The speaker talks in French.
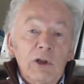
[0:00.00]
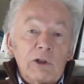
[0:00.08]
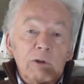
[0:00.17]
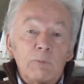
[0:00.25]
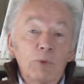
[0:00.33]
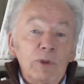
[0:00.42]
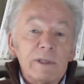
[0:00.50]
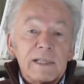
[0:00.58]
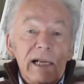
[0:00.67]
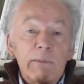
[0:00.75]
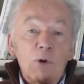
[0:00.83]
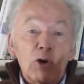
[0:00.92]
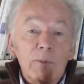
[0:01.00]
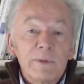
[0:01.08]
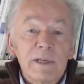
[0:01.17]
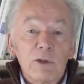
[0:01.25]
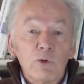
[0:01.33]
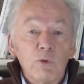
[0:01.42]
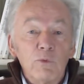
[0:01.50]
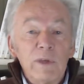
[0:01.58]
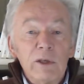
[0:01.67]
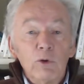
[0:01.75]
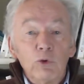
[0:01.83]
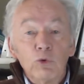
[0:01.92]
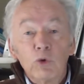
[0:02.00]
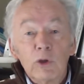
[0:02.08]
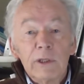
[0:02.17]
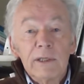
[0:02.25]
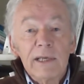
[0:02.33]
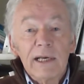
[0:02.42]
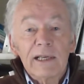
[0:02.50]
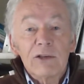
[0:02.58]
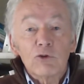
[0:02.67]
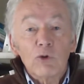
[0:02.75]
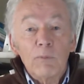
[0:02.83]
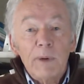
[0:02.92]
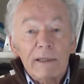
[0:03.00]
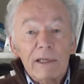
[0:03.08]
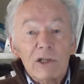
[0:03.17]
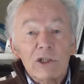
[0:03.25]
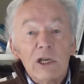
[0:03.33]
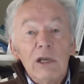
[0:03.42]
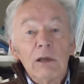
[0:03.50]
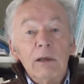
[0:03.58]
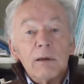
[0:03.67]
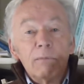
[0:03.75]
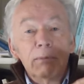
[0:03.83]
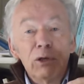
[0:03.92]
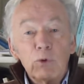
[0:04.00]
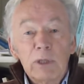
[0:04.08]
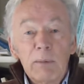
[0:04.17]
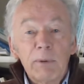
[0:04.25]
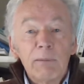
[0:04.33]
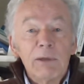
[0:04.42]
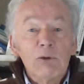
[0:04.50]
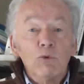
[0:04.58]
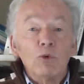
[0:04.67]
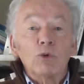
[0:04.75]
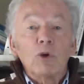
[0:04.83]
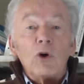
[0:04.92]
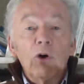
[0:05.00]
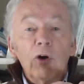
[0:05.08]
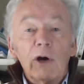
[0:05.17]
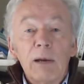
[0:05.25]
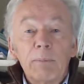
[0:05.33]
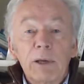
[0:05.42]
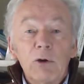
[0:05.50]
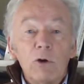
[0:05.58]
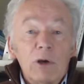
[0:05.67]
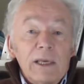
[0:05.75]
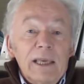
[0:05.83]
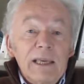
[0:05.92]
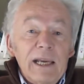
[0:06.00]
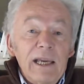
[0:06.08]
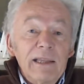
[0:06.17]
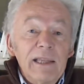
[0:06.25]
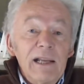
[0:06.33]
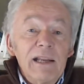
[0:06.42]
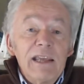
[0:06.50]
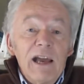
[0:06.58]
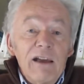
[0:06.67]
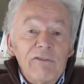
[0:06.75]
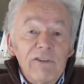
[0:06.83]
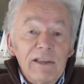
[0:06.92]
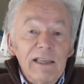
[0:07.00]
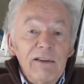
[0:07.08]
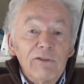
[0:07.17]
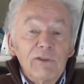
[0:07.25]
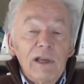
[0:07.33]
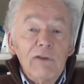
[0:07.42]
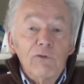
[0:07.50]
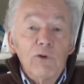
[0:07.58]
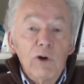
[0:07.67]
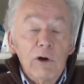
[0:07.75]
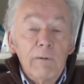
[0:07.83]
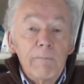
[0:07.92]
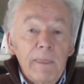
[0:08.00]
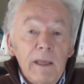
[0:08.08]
de petits éléments comme ça de vie et euh, du quotidien qui sont partagés minute après minute, heure après heure, et qui créent des liens affectifs très forts.